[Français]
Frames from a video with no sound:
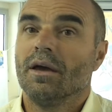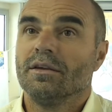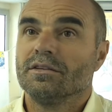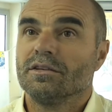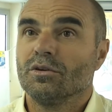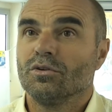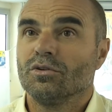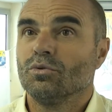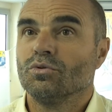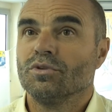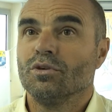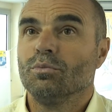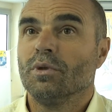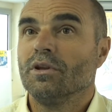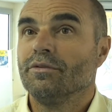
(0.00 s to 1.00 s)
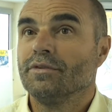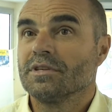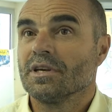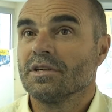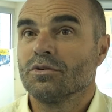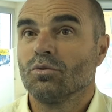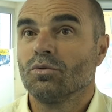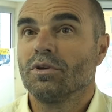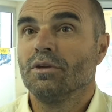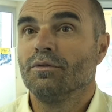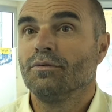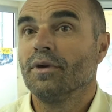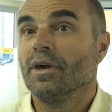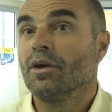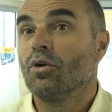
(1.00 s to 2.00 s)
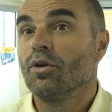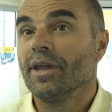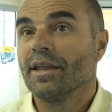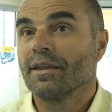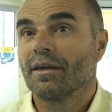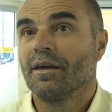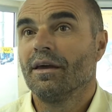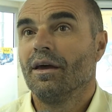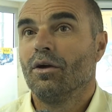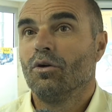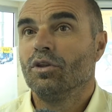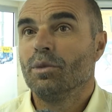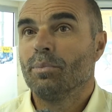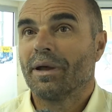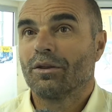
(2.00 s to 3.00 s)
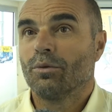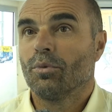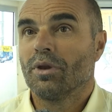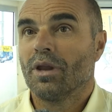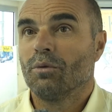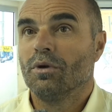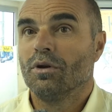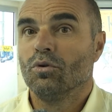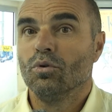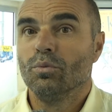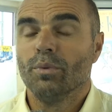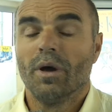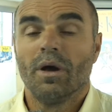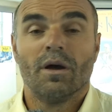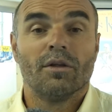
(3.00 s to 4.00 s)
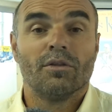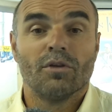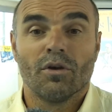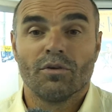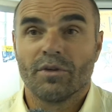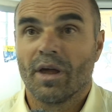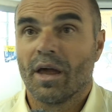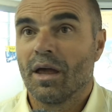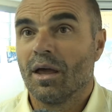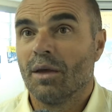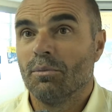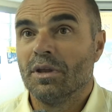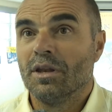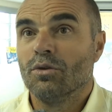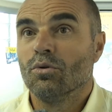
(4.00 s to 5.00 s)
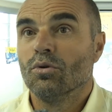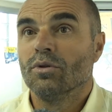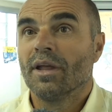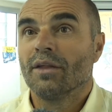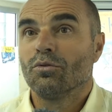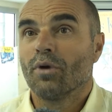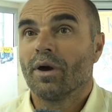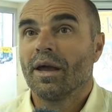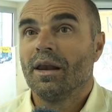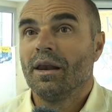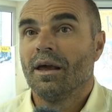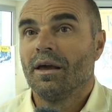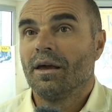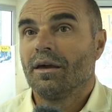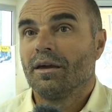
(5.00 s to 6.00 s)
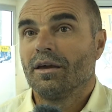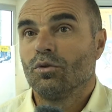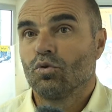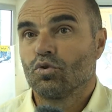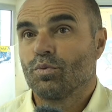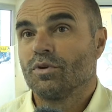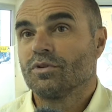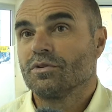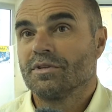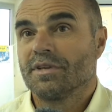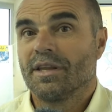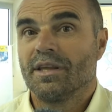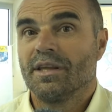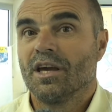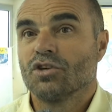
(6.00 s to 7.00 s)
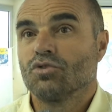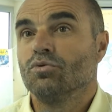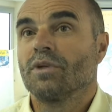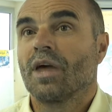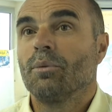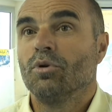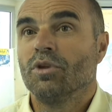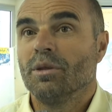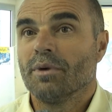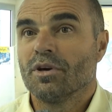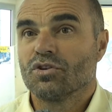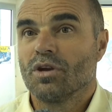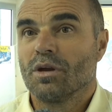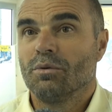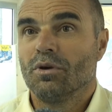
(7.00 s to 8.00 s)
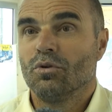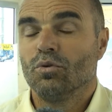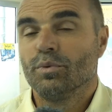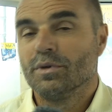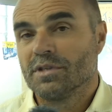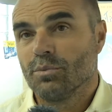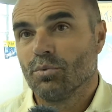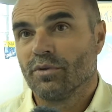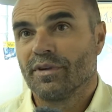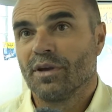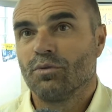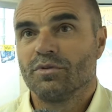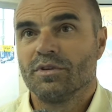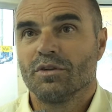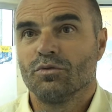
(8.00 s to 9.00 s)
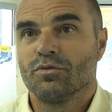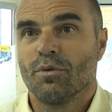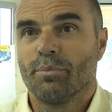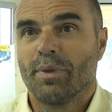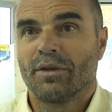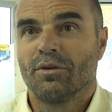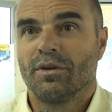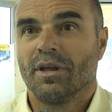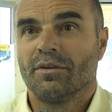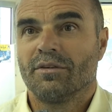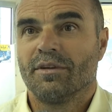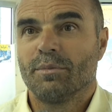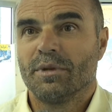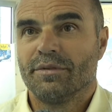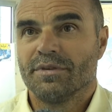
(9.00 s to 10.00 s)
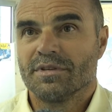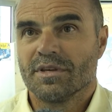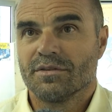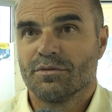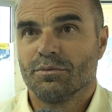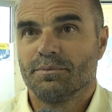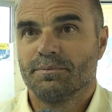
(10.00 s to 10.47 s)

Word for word: C'est aussi une manifestation qui fait connaître le département de la Guadeloupe dans un milieu naturel et donc je pense que ça dégage une très bonne image de la Guadeloupe et c'est pour ça aussi que nous sommes partenaires de cette manifestation.